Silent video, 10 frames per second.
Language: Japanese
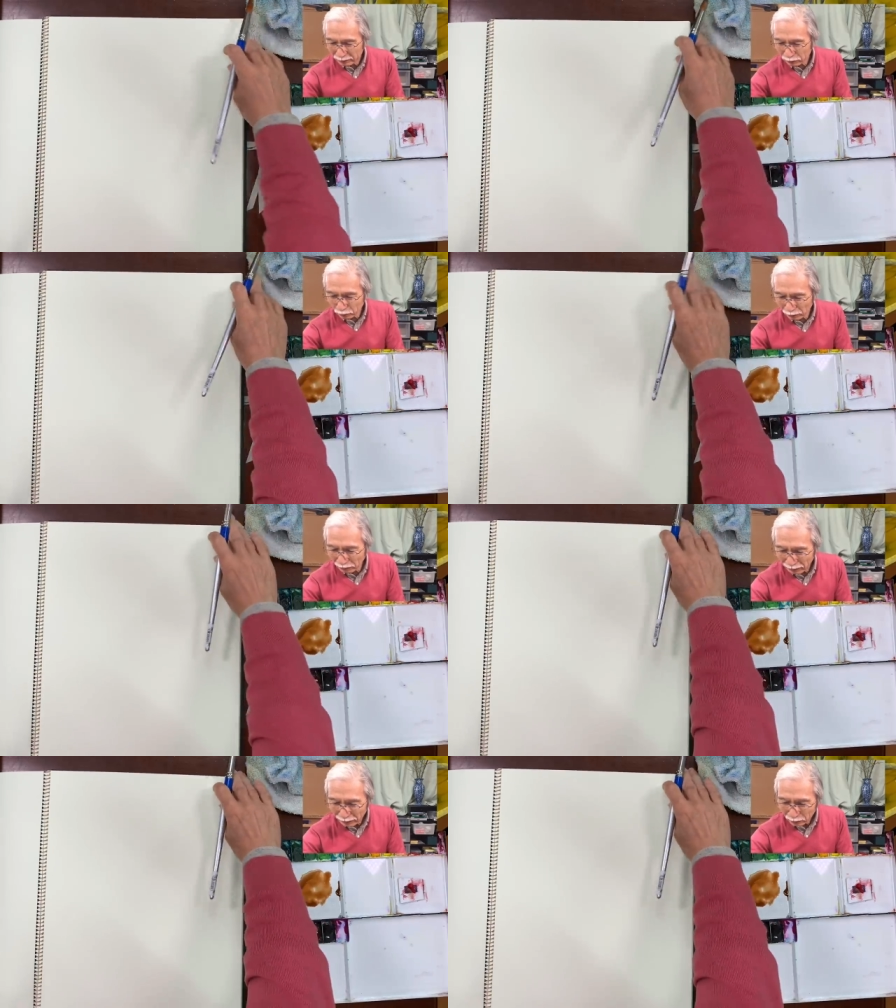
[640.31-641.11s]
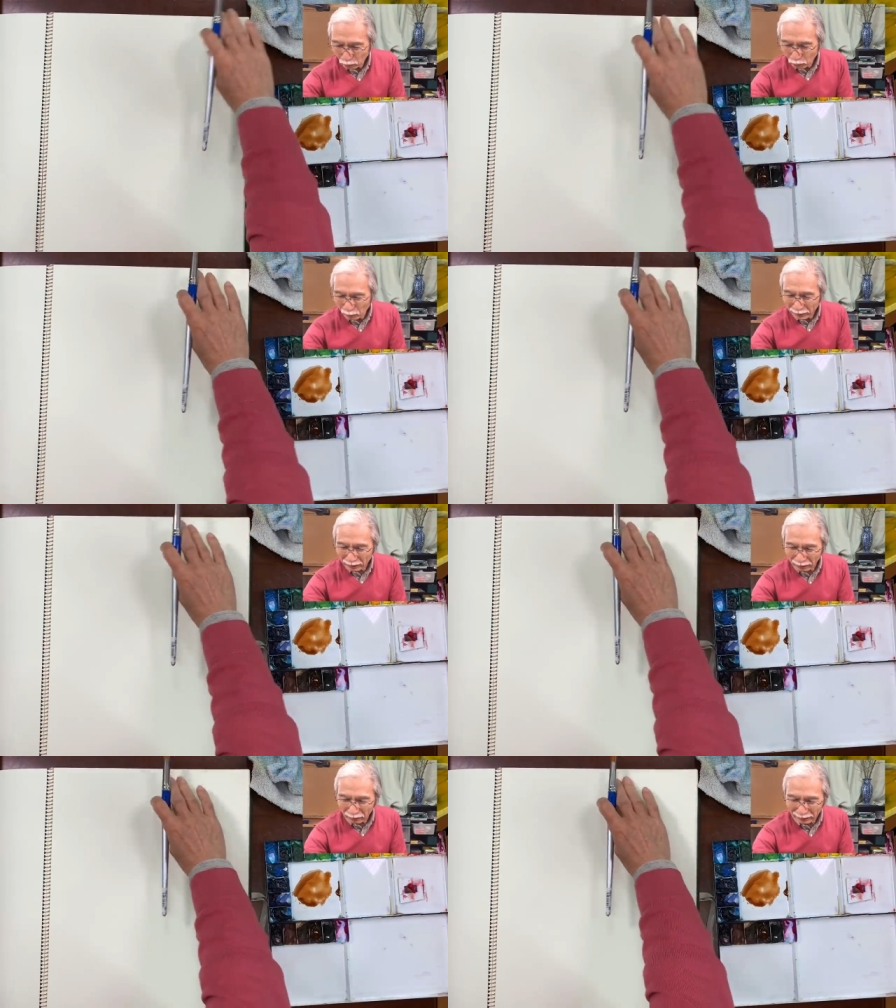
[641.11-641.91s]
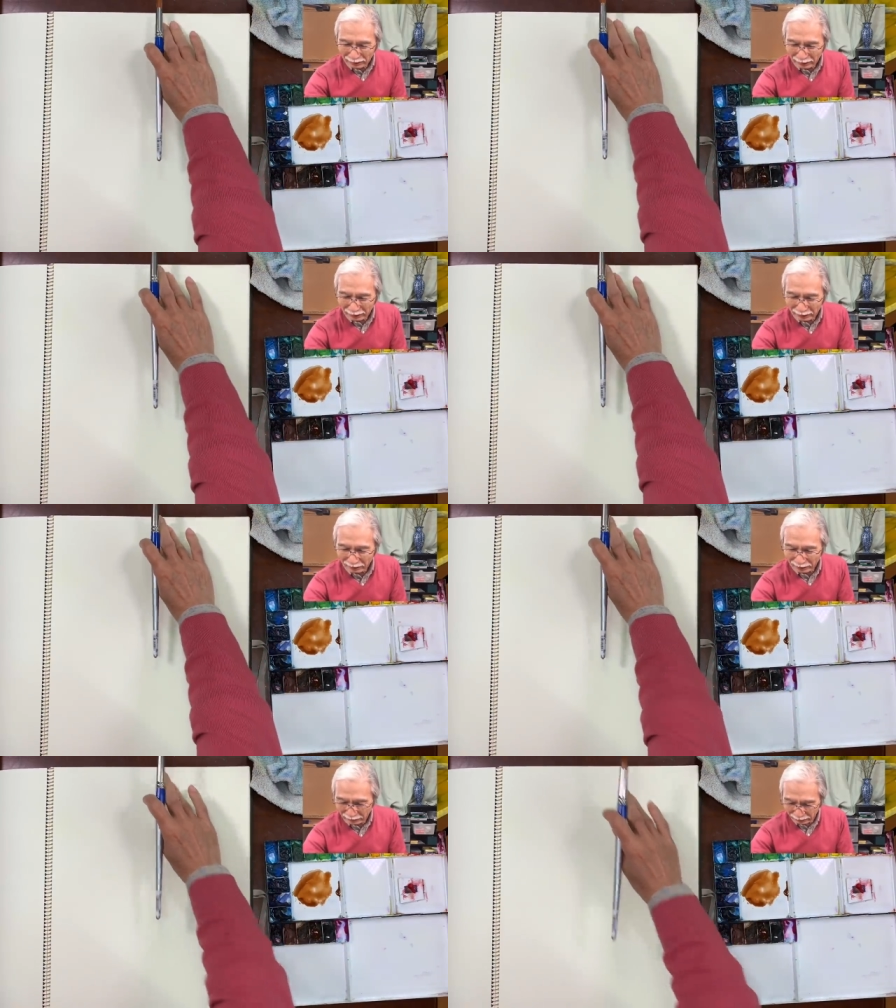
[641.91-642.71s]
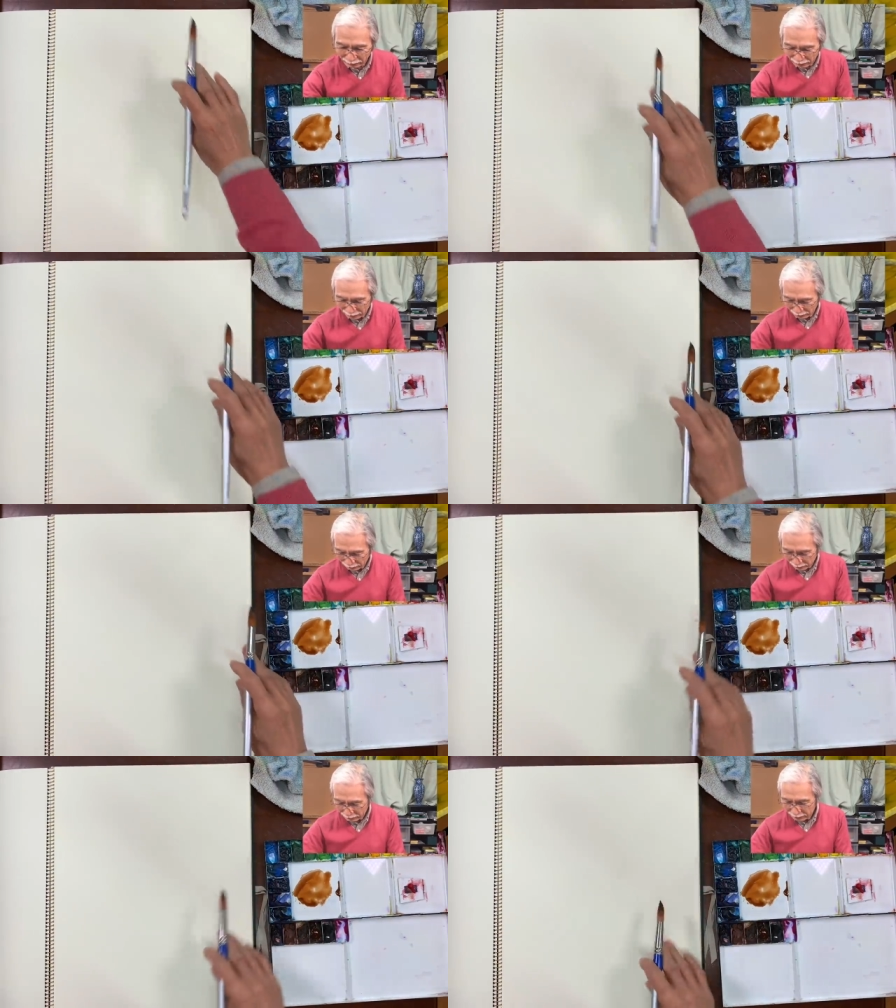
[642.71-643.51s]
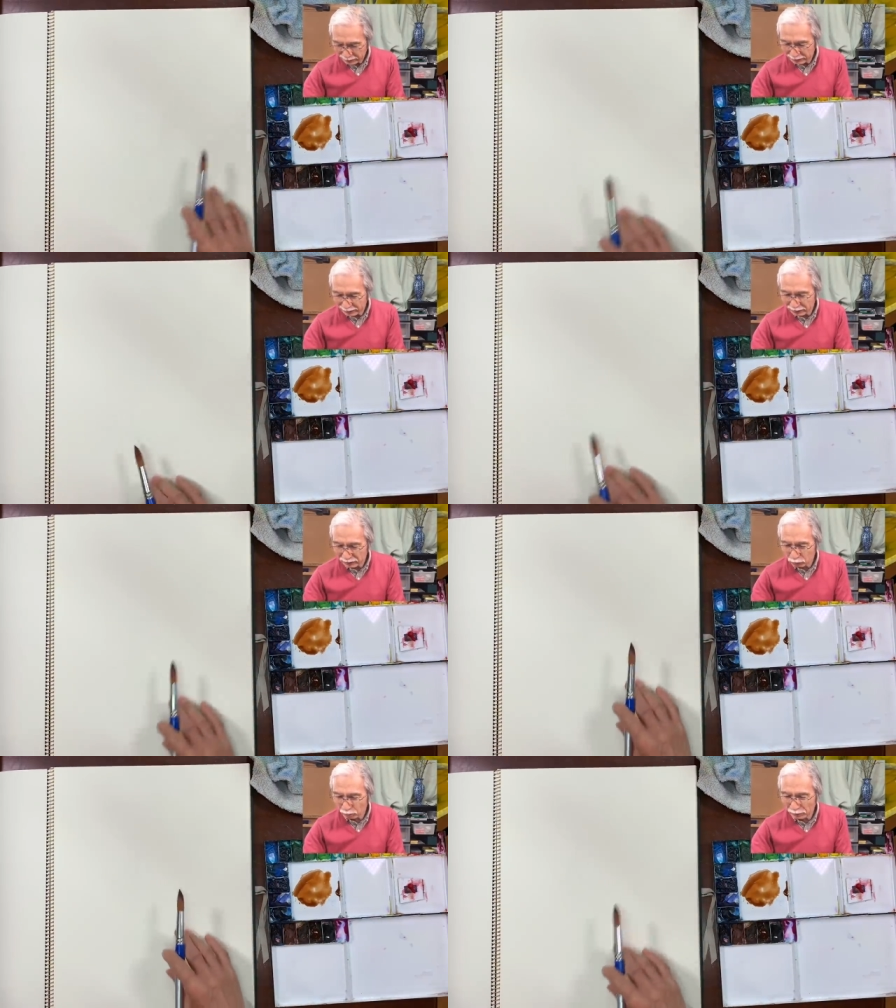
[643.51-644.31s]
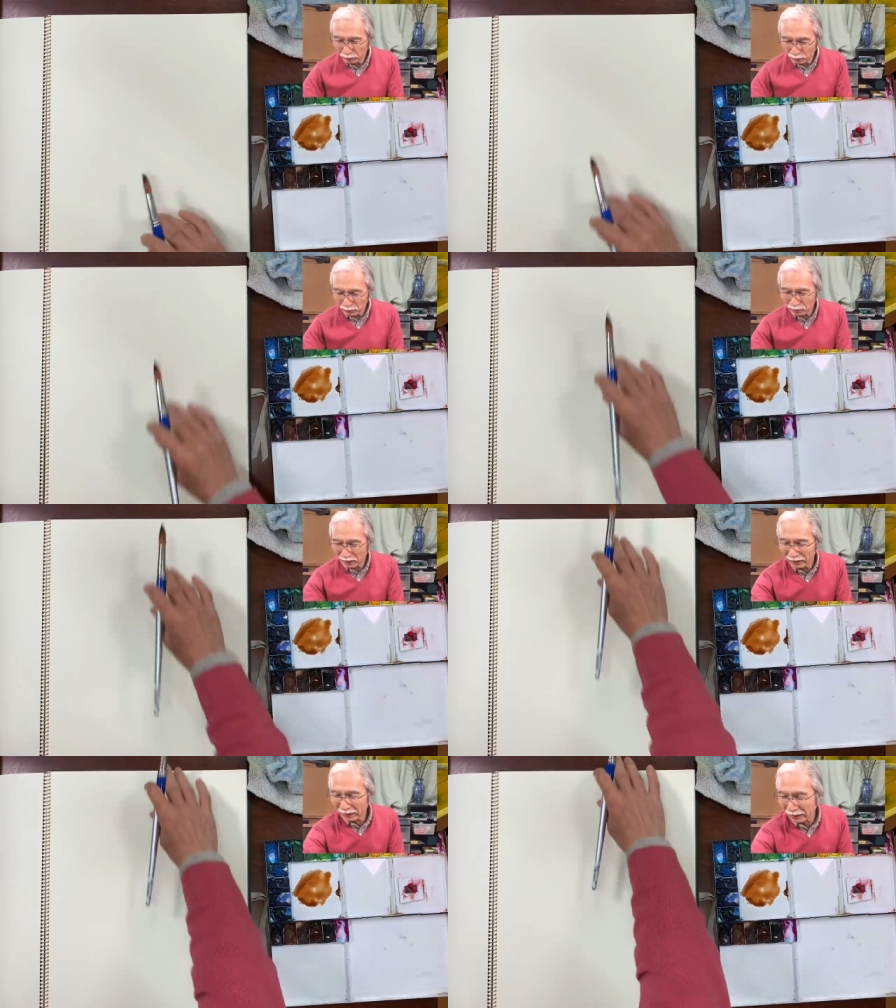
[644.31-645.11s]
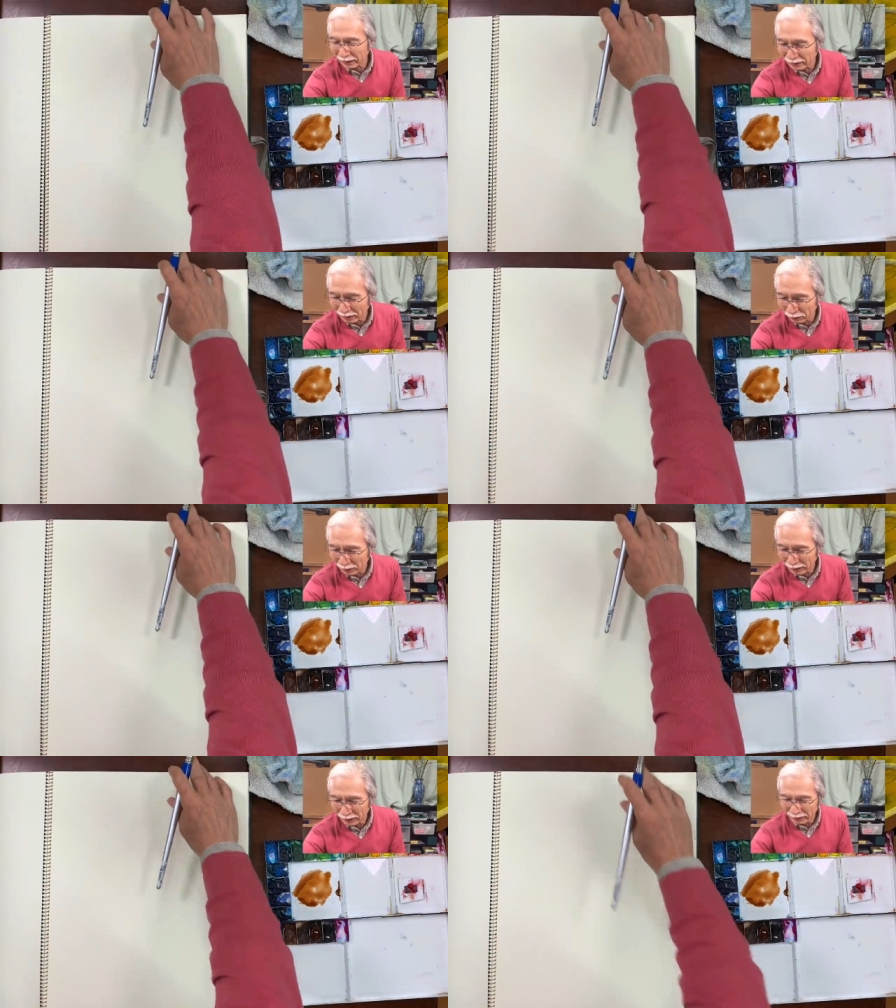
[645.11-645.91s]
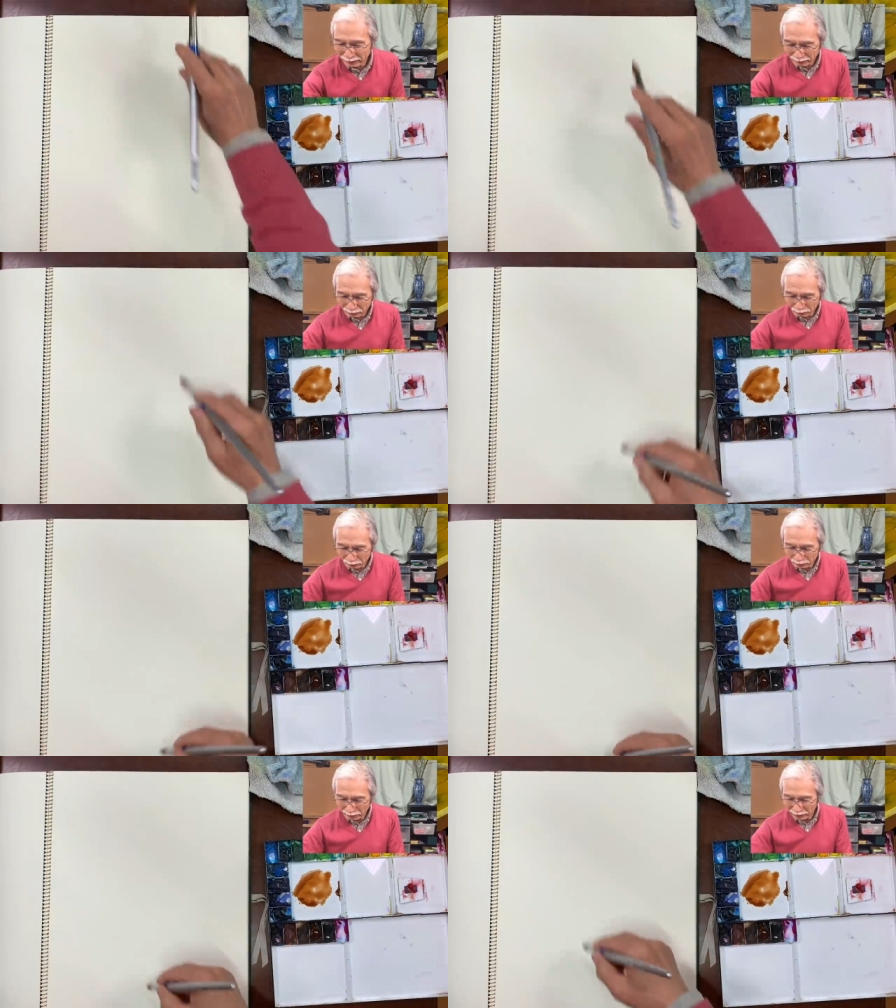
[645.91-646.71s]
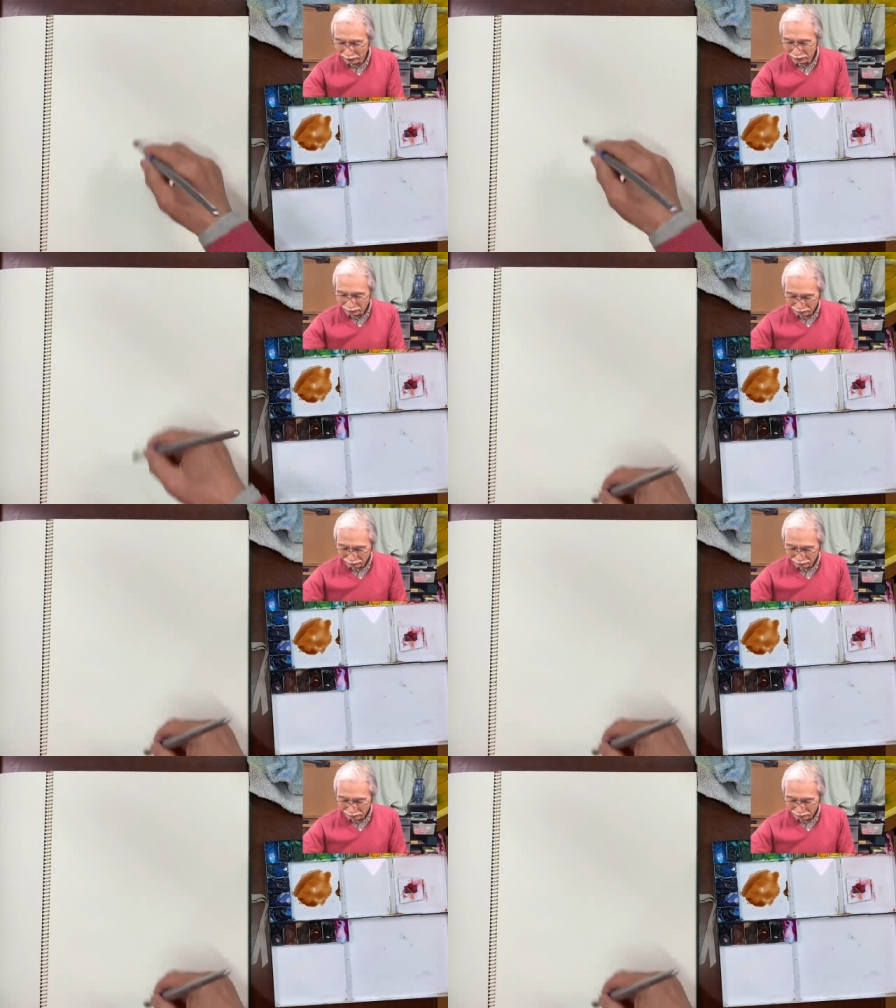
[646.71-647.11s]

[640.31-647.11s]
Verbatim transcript: と、これは、ここまで描かなきゃいけないわけだから、筆圧にこう見通しをつけなきゃいけないんだよね。どのくらい、